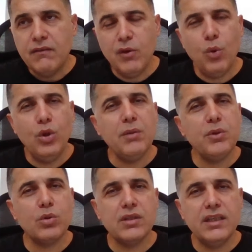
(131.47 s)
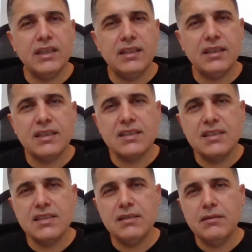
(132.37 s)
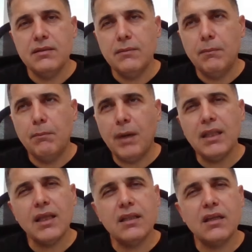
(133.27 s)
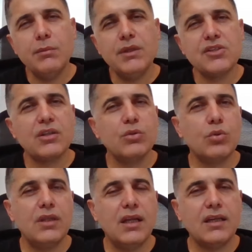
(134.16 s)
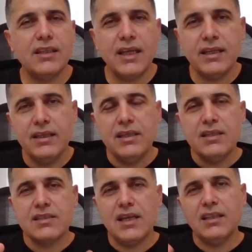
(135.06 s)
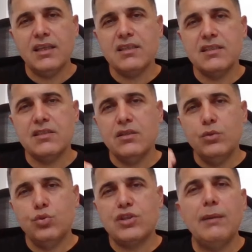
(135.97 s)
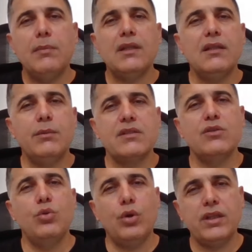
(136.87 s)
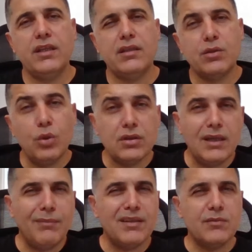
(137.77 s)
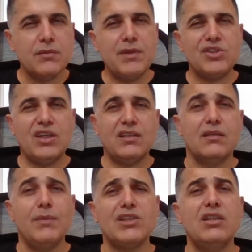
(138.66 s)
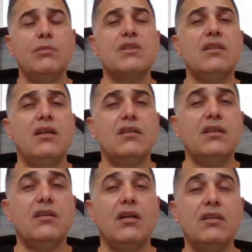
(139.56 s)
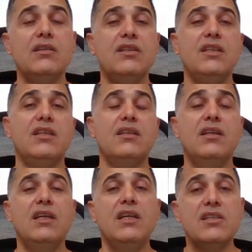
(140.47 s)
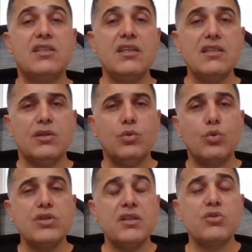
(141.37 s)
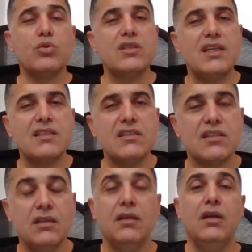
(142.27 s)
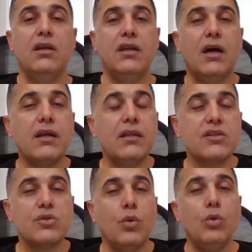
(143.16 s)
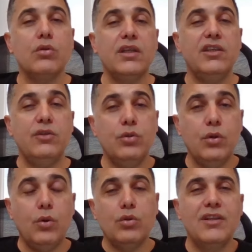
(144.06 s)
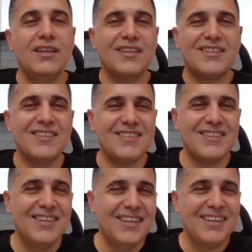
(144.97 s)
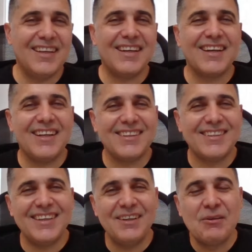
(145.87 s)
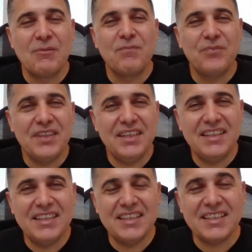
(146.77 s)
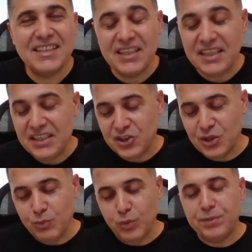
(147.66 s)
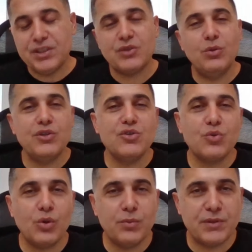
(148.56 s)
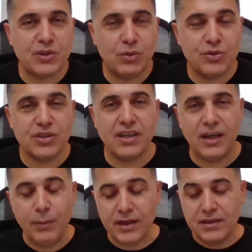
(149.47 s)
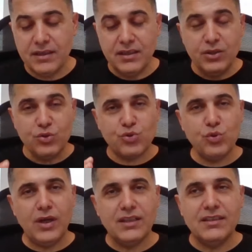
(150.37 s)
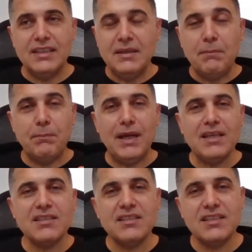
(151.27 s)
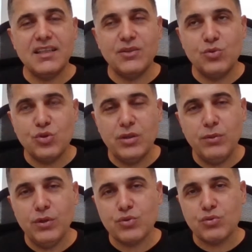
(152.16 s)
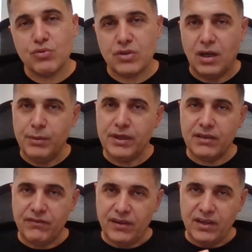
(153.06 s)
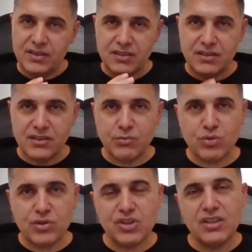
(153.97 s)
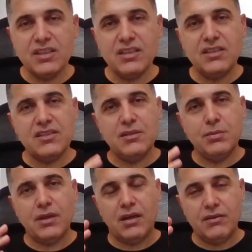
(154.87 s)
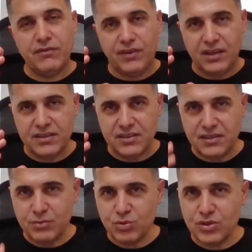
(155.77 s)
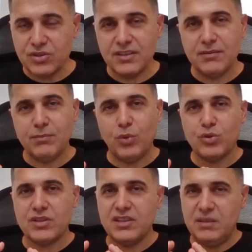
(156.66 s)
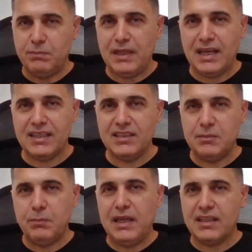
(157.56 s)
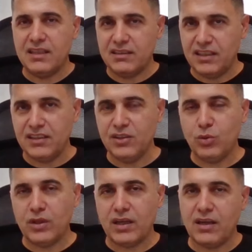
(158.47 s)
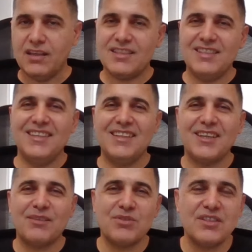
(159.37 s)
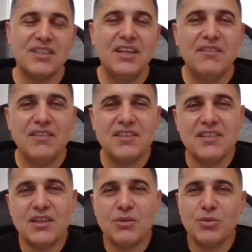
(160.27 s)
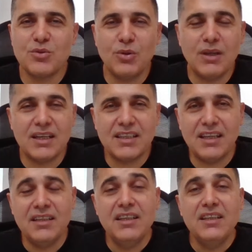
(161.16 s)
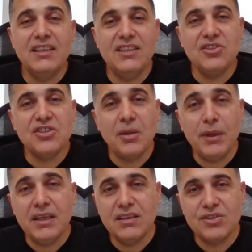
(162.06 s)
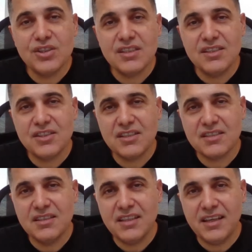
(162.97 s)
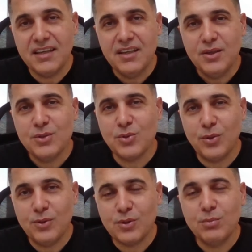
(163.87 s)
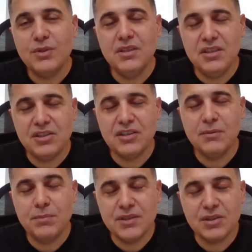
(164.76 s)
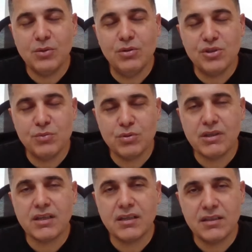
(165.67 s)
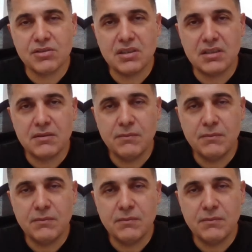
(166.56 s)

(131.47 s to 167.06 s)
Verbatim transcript: Ve öyle bir noktaya getirir ki sizi mal aldıramayacak noktalarda yani zaten siz 3'ten mal alamasını 4'e getirir. 4'ten mal alamasını 5'e getirir. 5'ten alamasını 6'ya getirir. 6'dan 7'ye getirir. 8'e 9'a gidiyor sonrası dersiniz ki ya arkadaş 10'da gidiyor 10'da alırsınız tekrar 6'ya indirir. İşte bu psikoloji zor bir psikolojidir. Ama şu an ben sizlere düşünebiliyor musunuz? Amerika faiz indirim sürecinde, ECB faiz indirim sürecinde borsa diplerde diplerden teknik olarak ah sinyali yakmışız ve sizlere bunu söylerken linç yeme endişesi içerisinde söylüyorum. İşte psikoloji budur arkadaşlar.